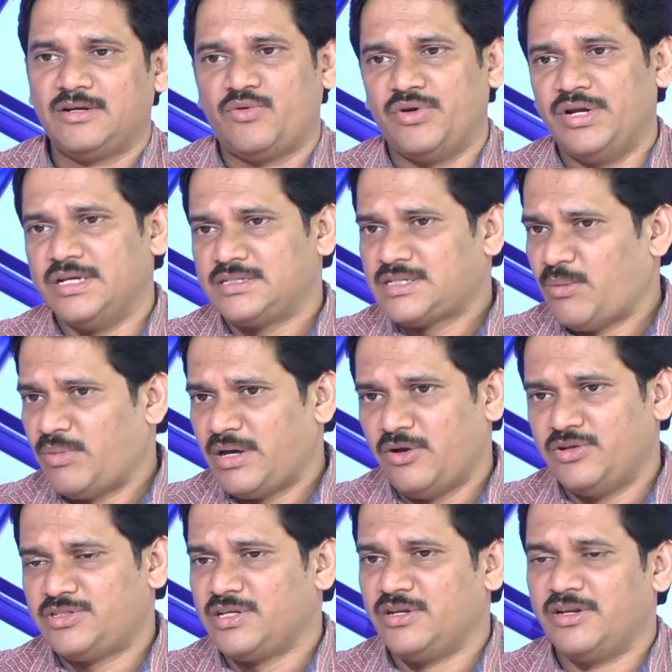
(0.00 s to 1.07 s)
కొన్ని
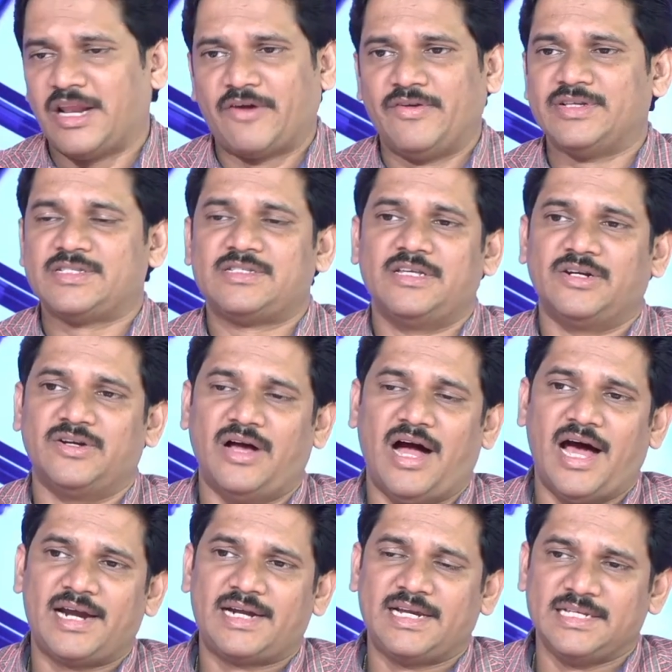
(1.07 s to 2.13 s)
సమాలోచనలు నిర్వహిస్తున్నారు
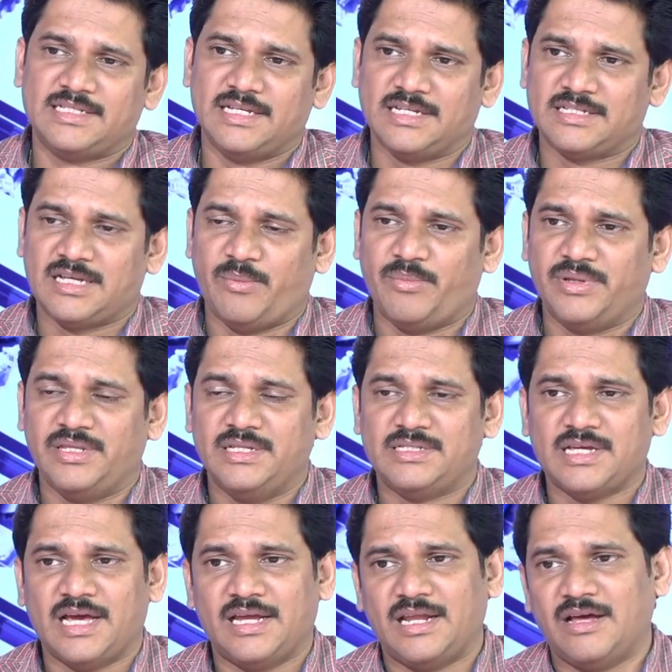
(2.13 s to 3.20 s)
ఆర్టీసీకి
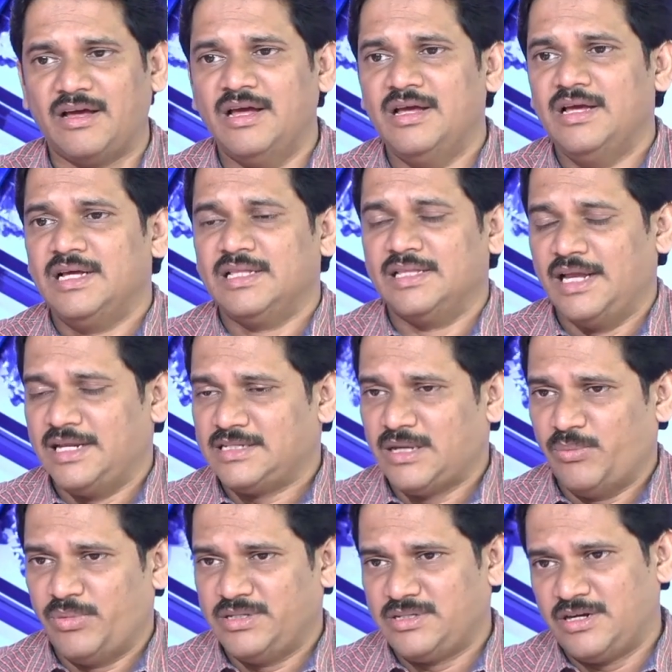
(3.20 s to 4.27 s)
సంబంధించి ఆయన దానికి
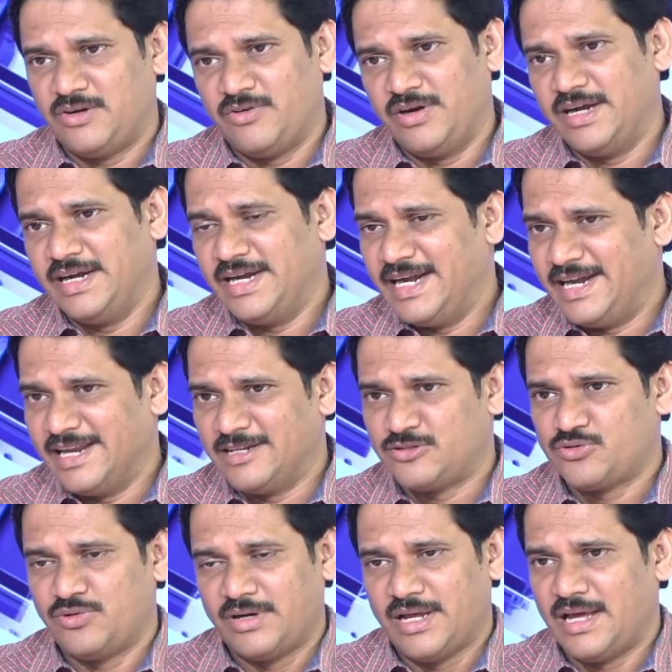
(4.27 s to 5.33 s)
సంబంధించినటువంటి
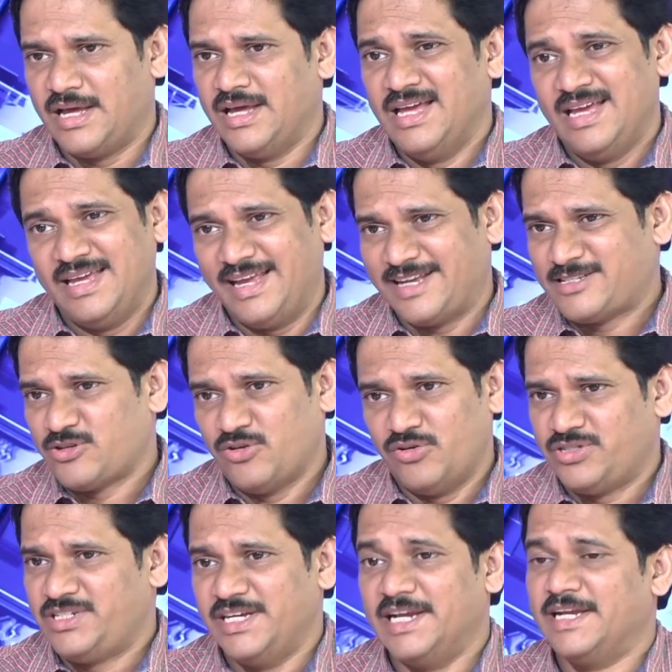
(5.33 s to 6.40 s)
డీటెయిల్స్ కూడా ఎక్స్లో
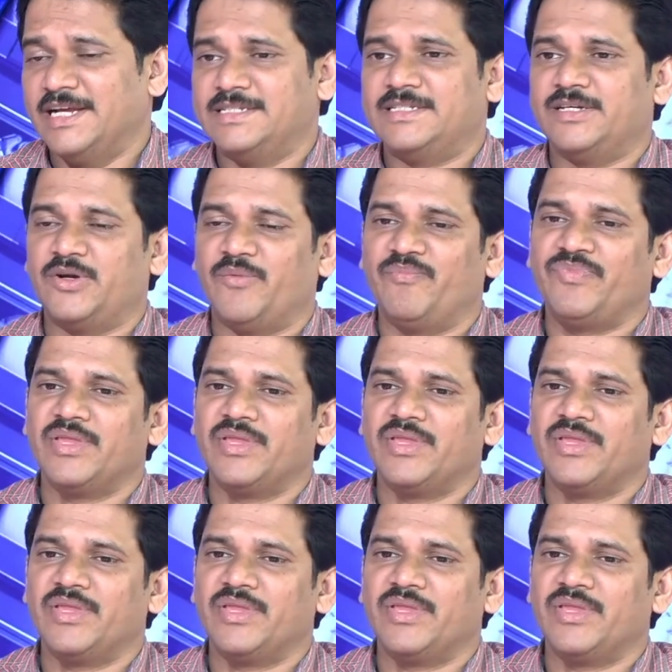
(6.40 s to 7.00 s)
షేర్ చేశారు